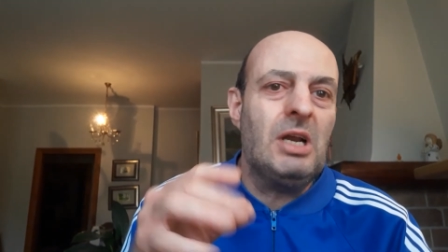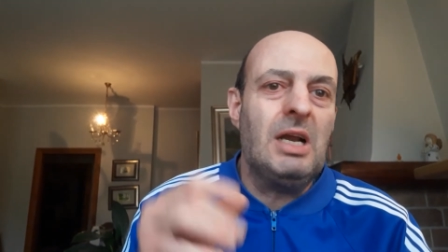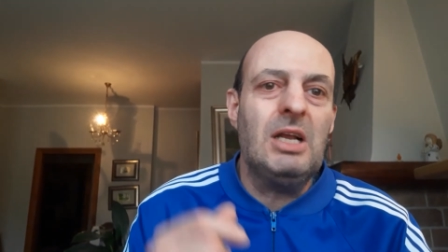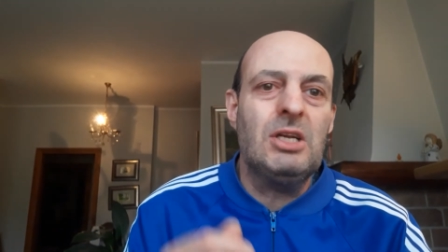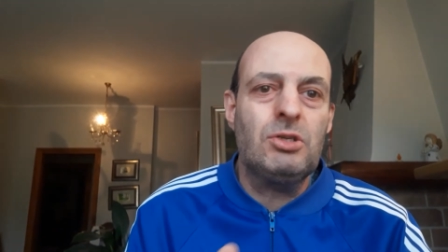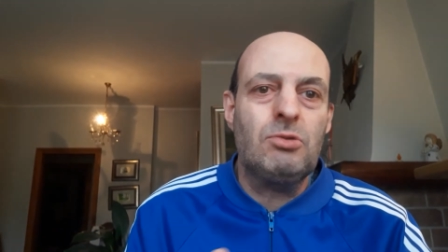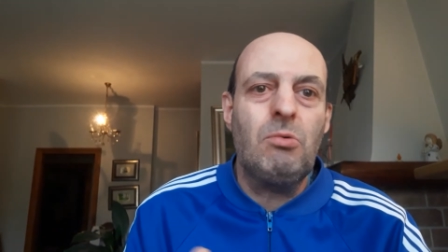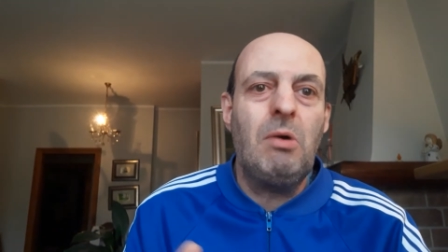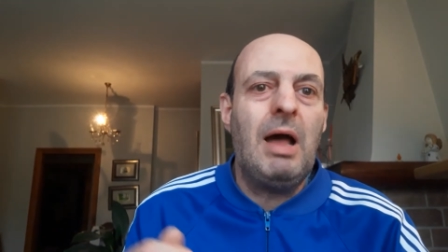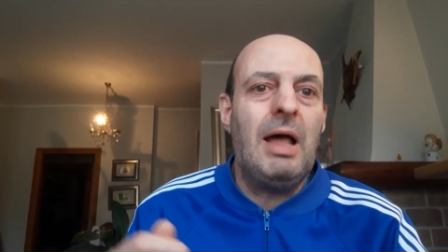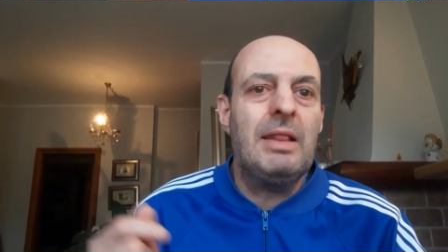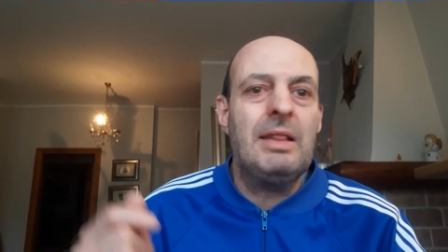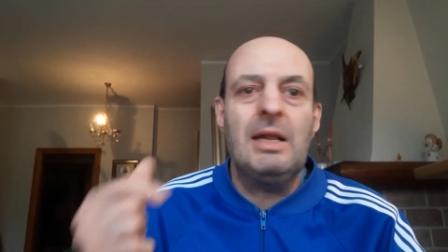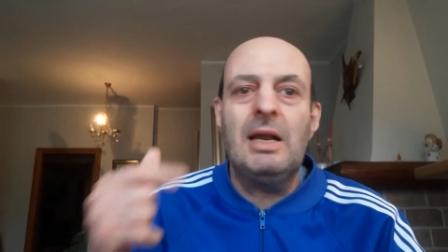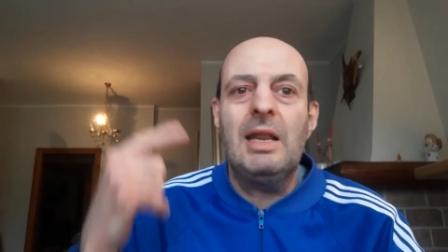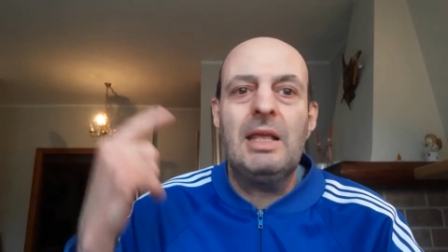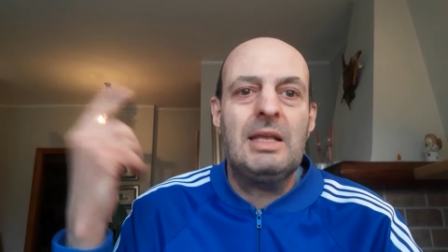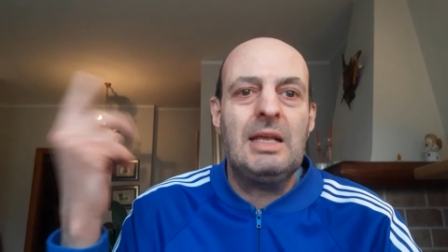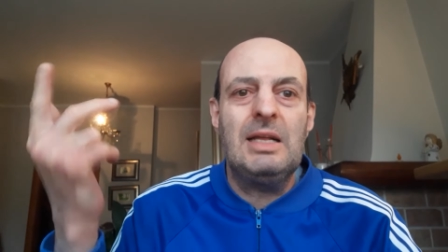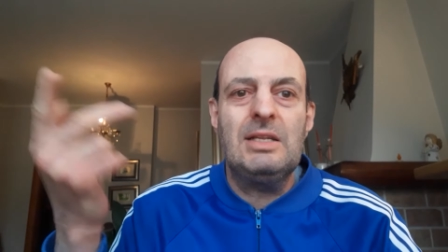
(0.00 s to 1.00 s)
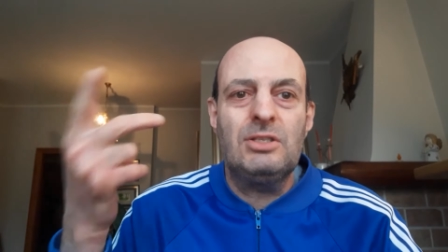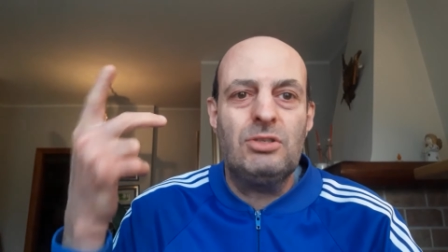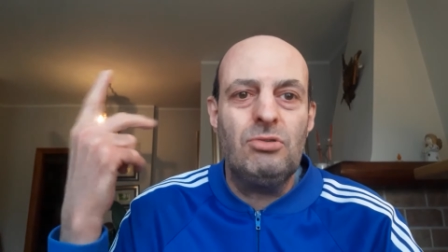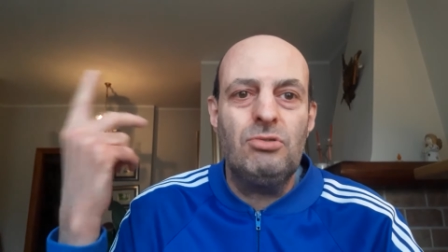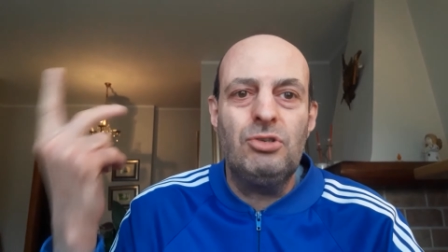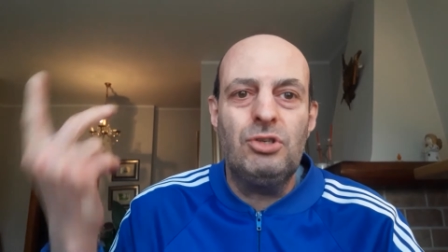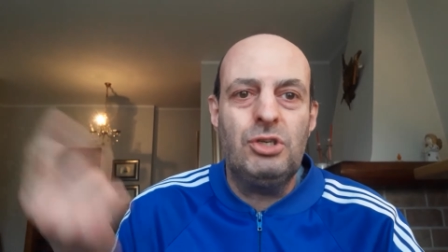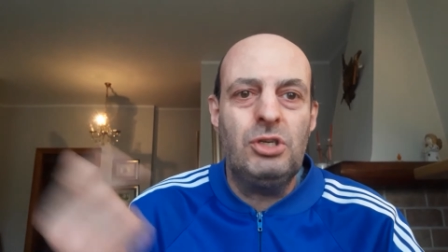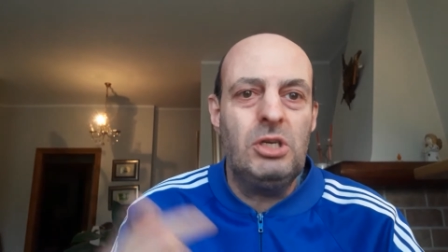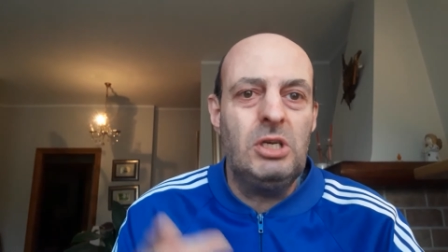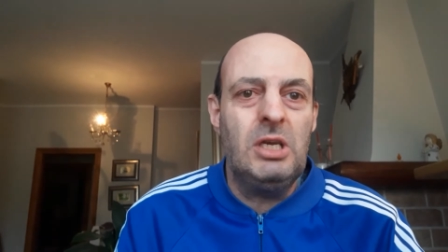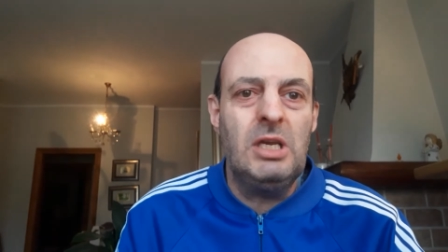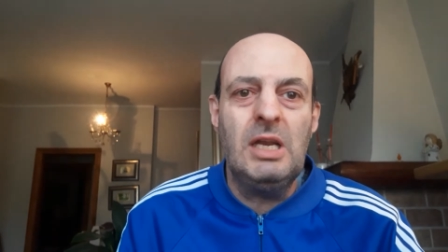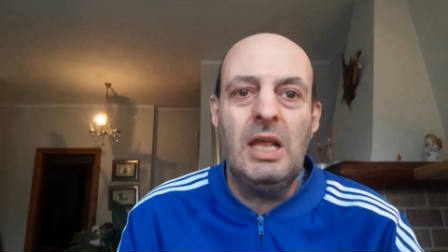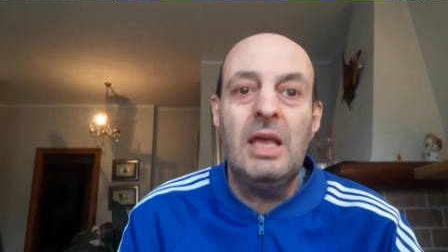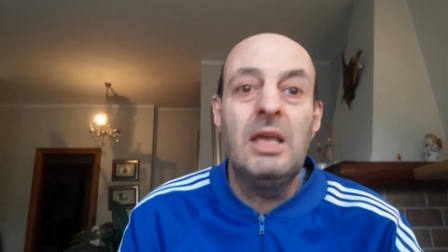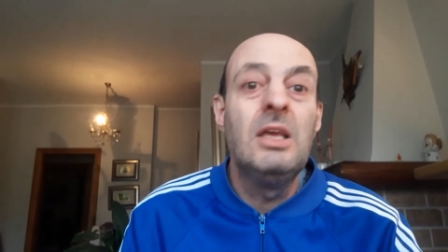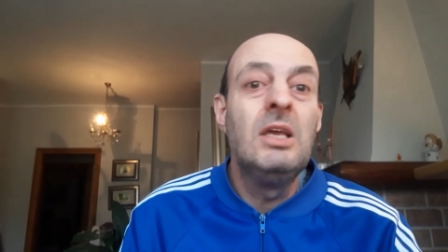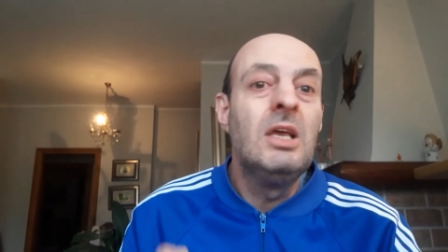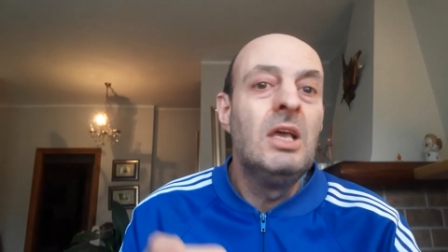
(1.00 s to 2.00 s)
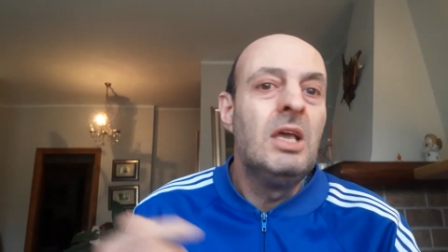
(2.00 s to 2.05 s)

la squadra, le canzoncine,